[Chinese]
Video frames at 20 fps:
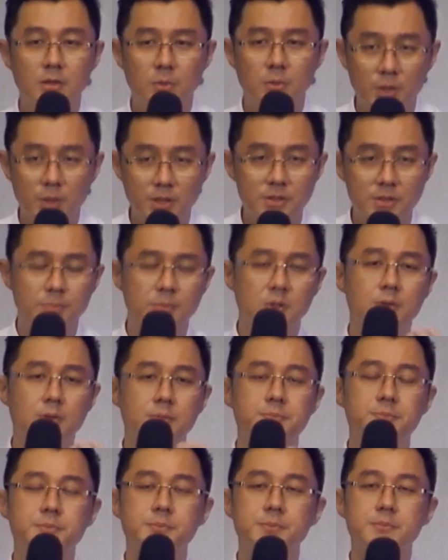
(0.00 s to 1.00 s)
为什么？
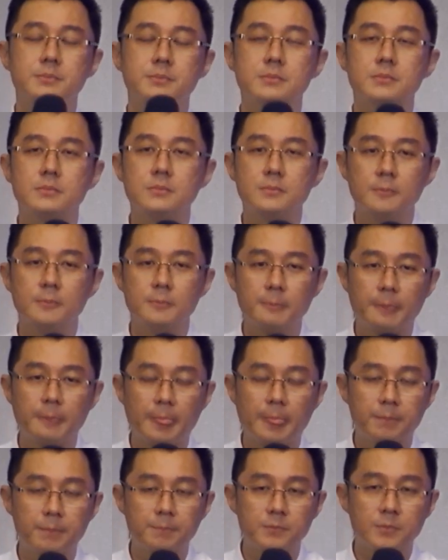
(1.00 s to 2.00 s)

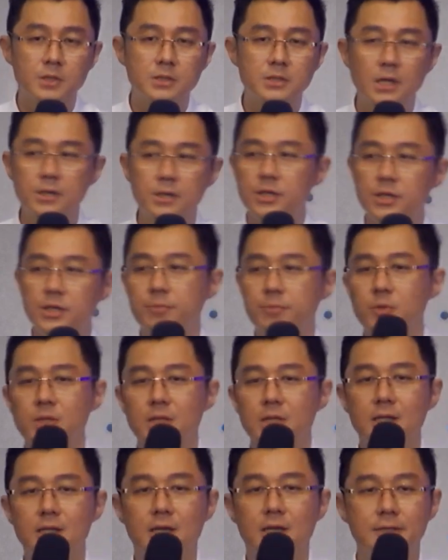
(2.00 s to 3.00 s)
上帝有没有回
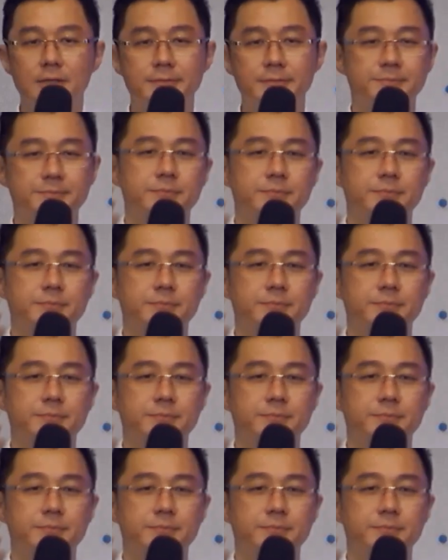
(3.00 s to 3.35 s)
答他呢？